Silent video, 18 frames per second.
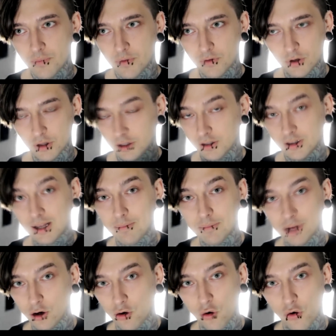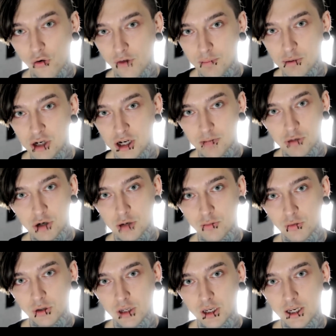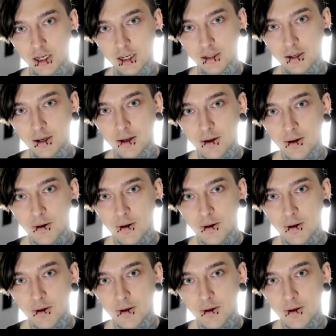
Вот, там такого вообще почему-то нет.